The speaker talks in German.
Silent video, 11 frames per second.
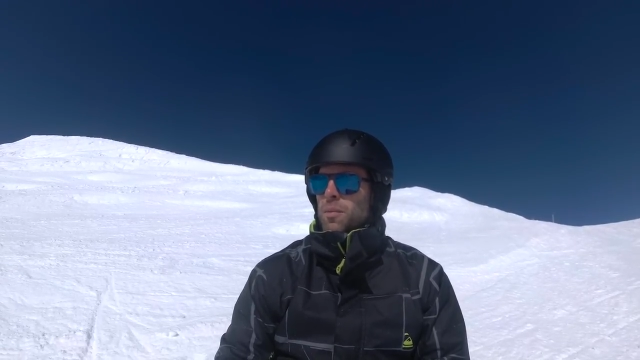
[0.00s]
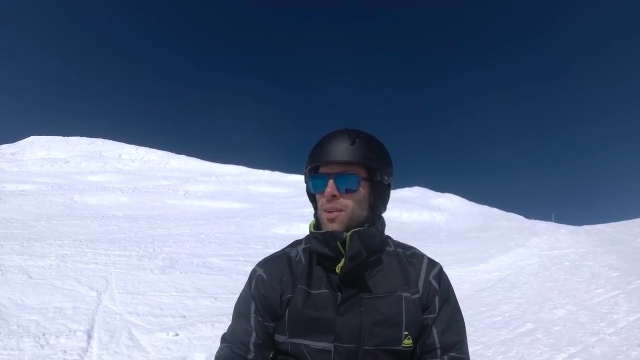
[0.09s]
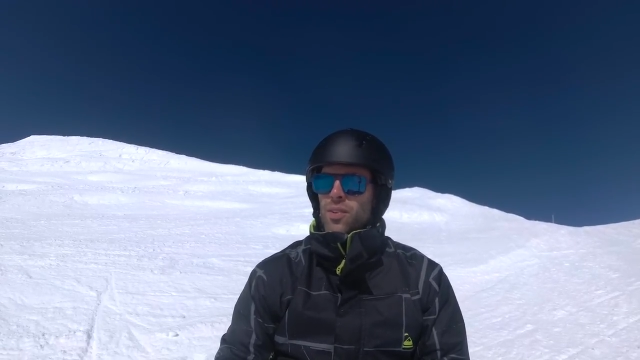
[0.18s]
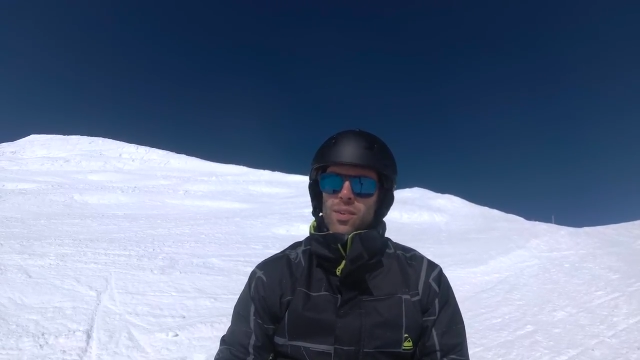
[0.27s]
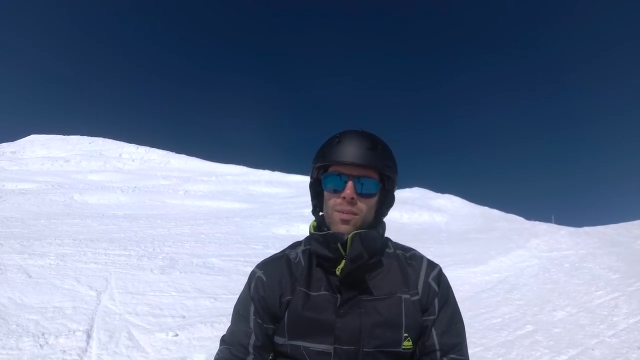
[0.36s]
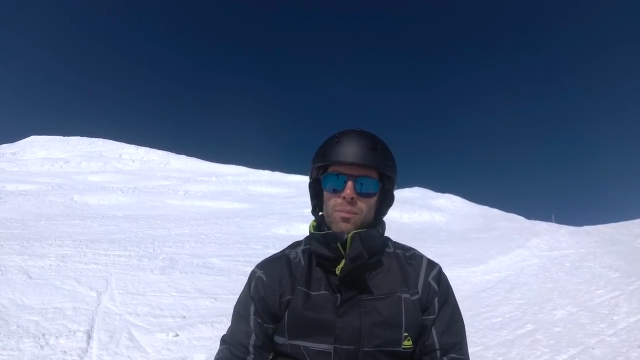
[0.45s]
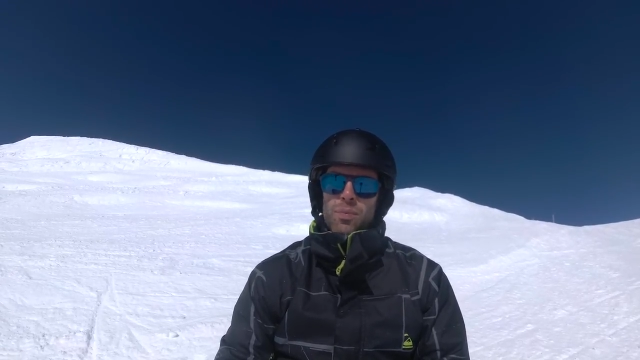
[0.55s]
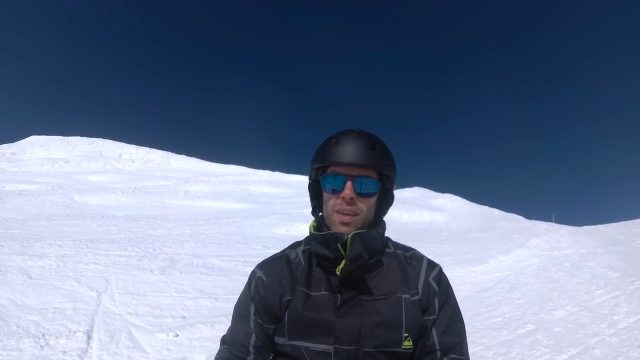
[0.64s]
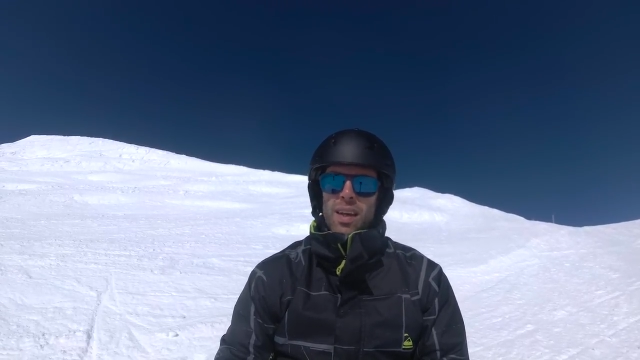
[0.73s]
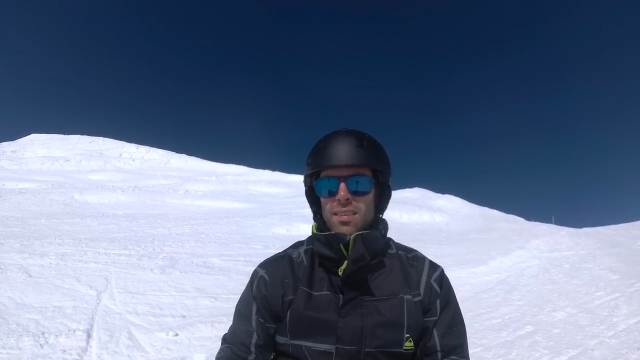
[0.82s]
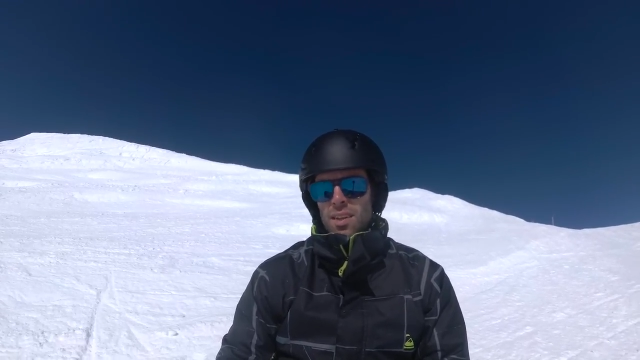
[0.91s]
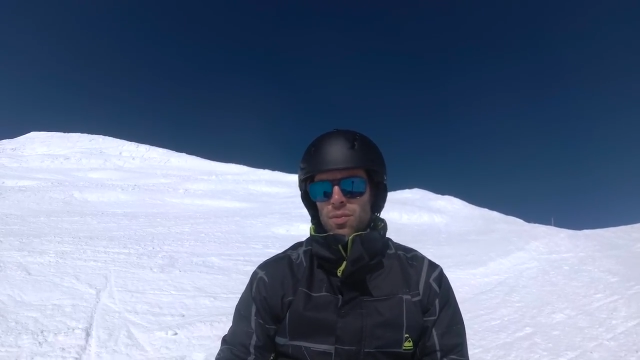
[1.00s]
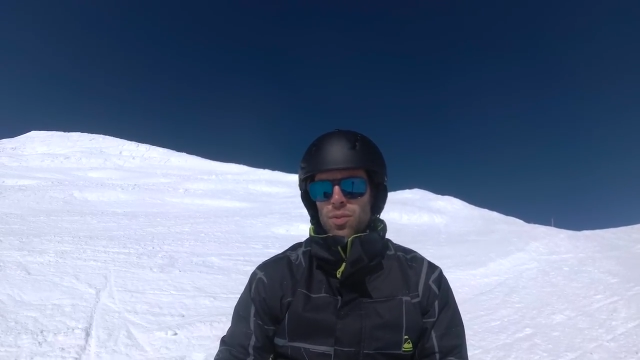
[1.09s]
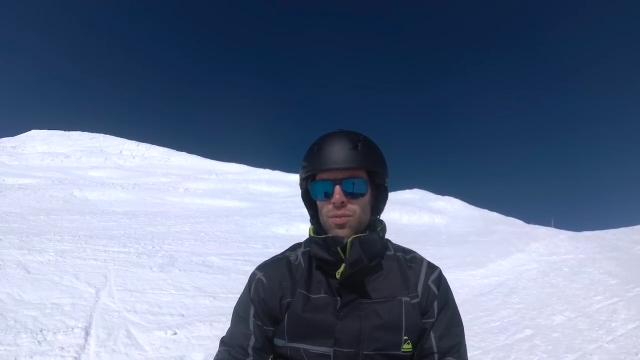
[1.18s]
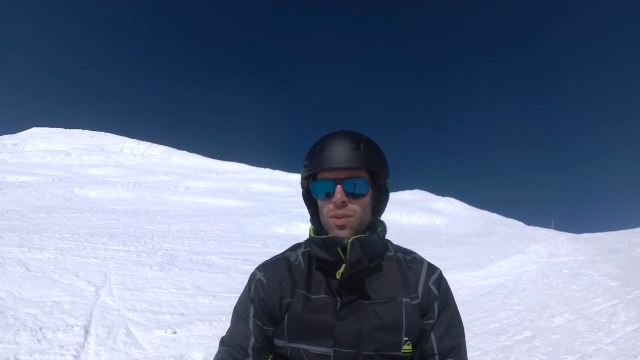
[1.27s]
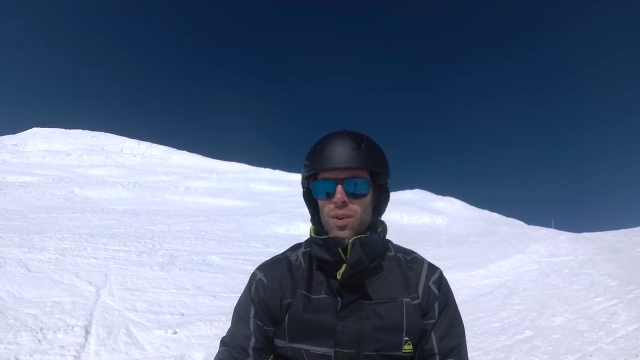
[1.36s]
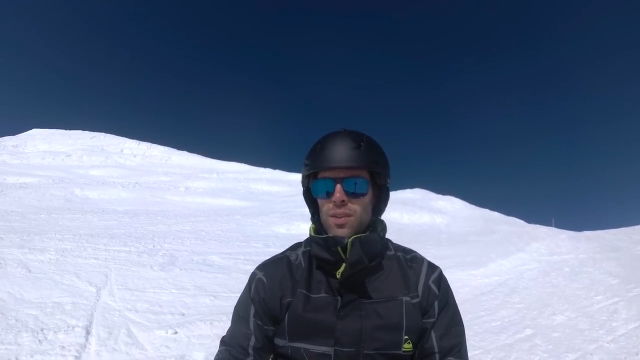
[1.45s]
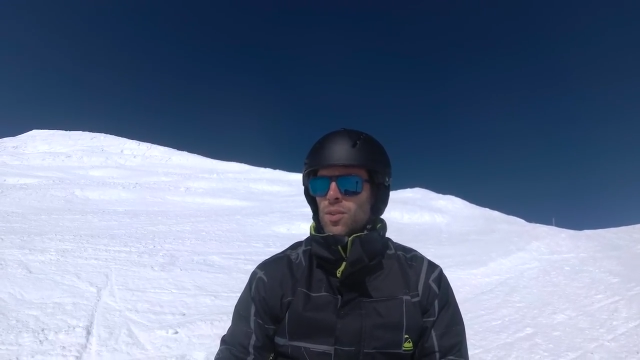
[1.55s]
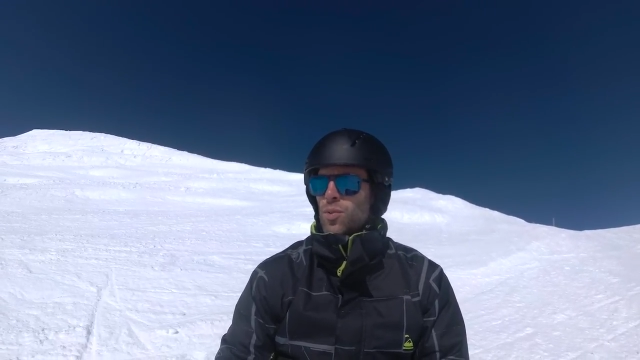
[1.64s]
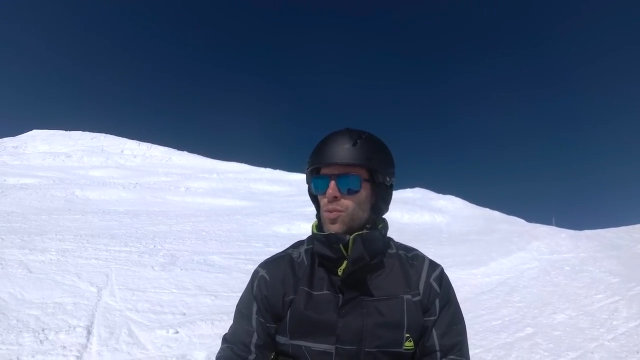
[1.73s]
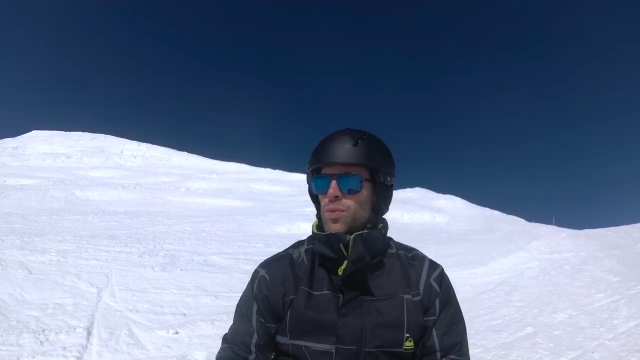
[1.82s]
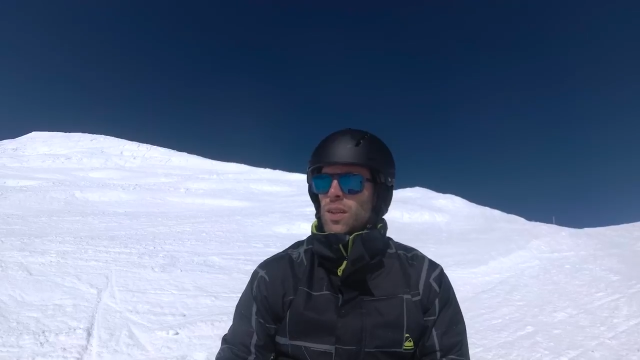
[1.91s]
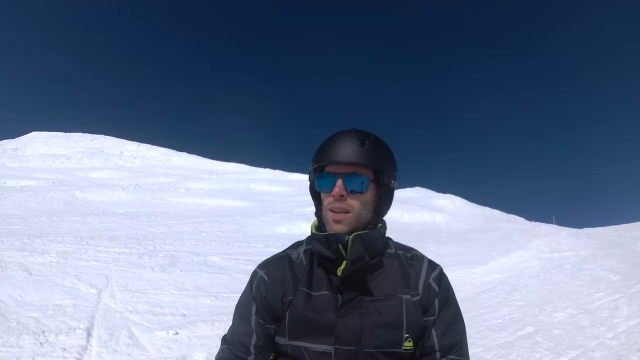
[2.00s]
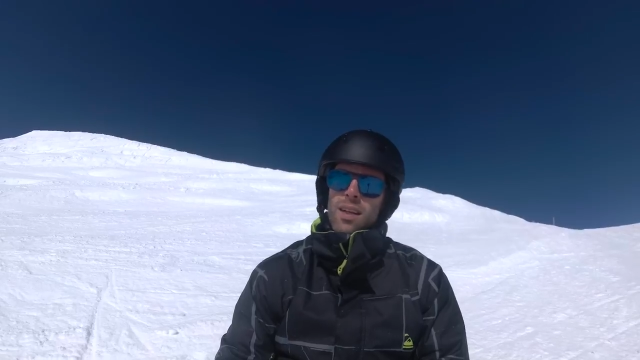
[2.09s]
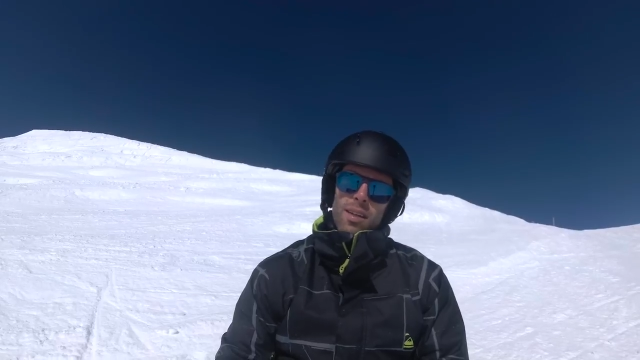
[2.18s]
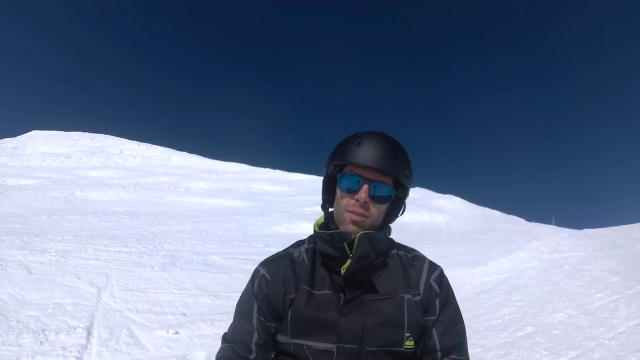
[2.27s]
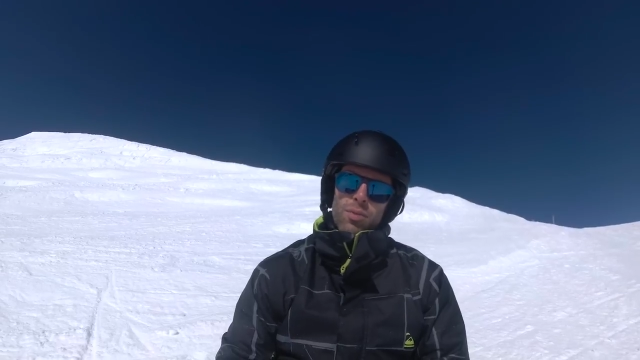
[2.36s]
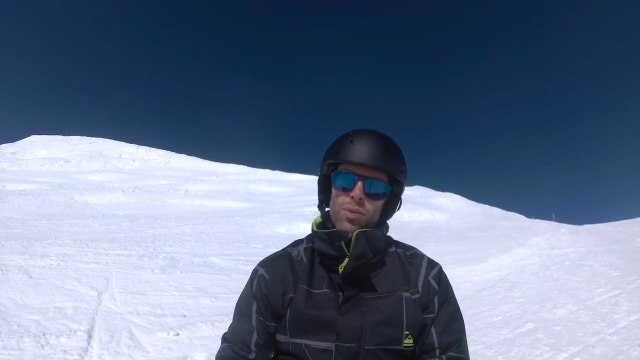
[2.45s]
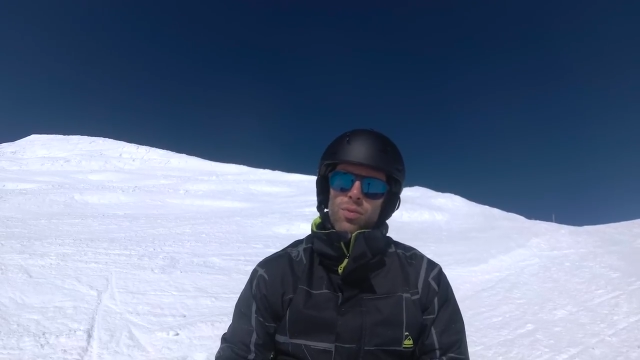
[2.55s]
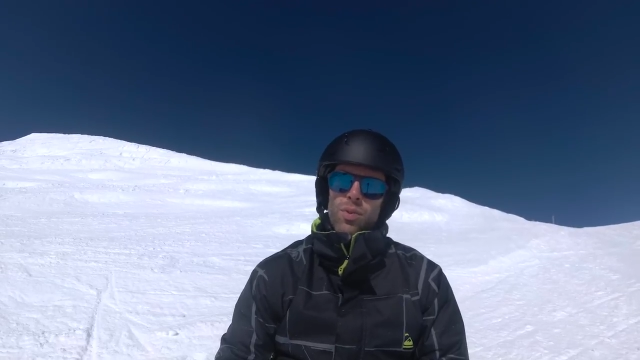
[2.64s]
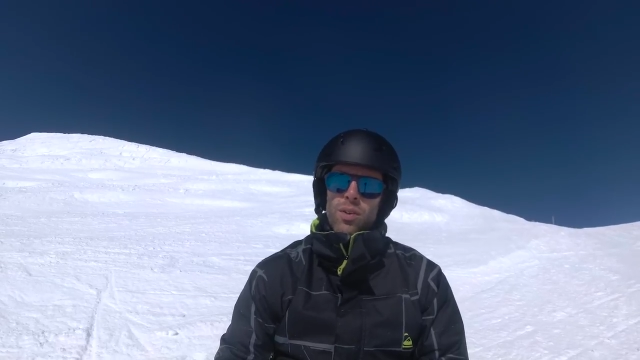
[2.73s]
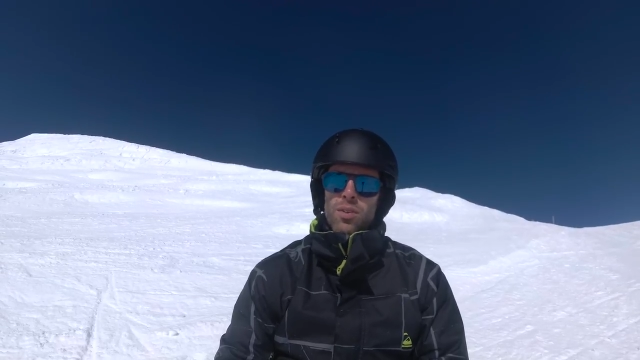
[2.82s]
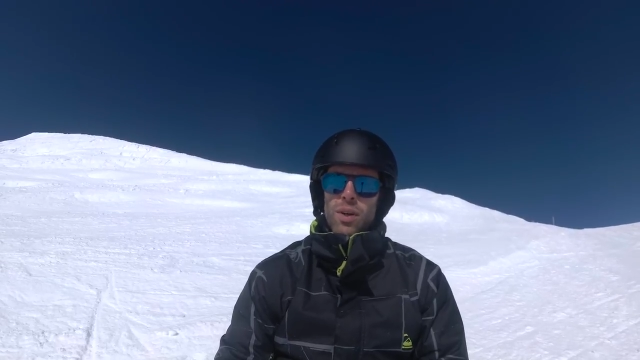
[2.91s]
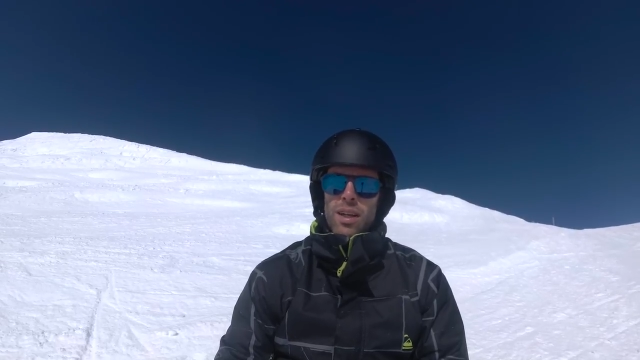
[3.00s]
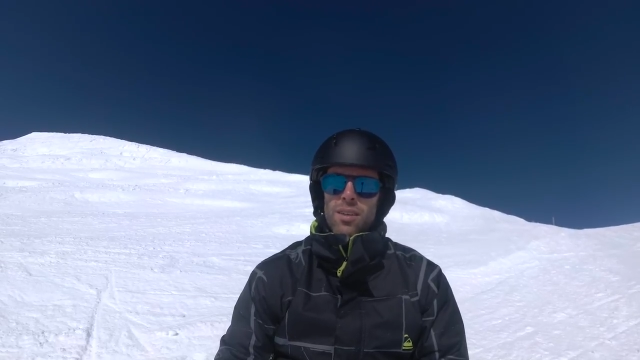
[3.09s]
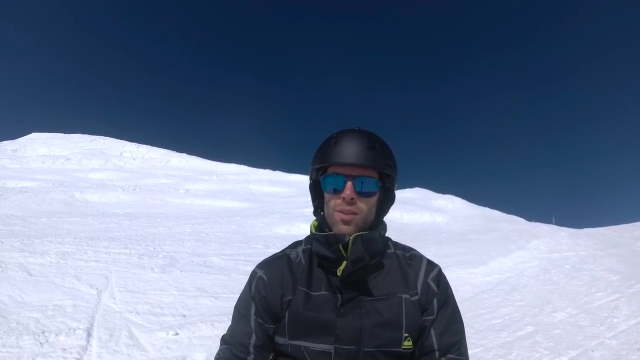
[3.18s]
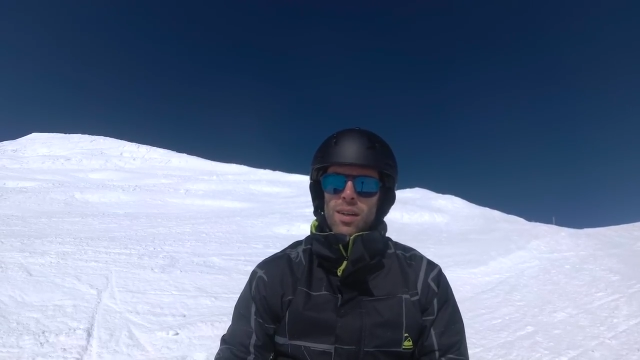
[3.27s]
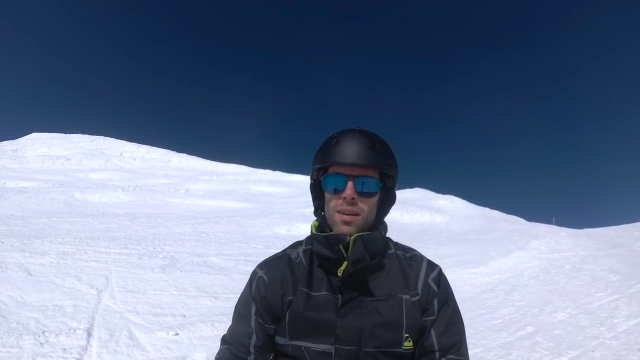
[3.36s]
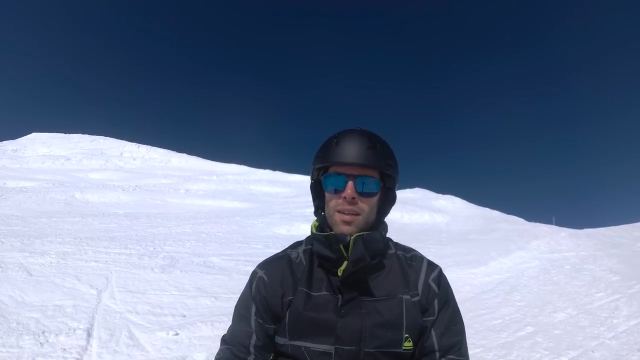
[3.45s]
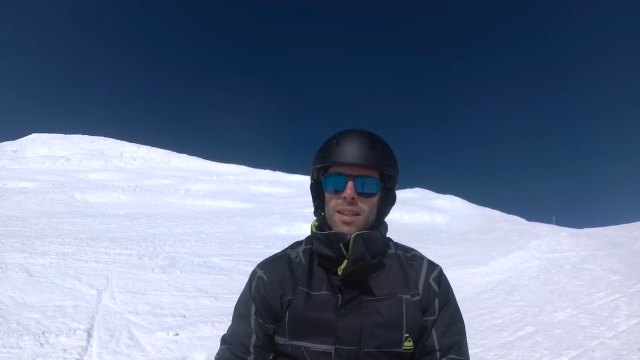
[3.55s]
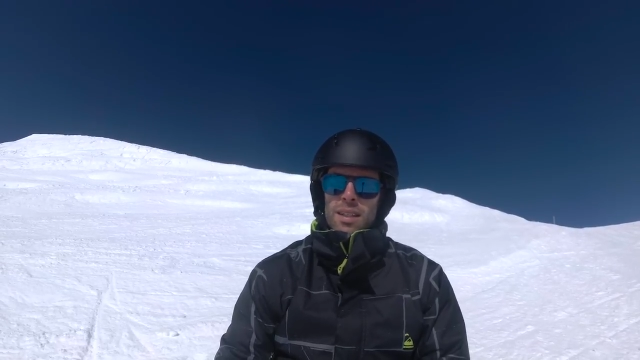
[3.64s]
Also rechter Fuß vorne Goofy, linker Fuß vorne Regular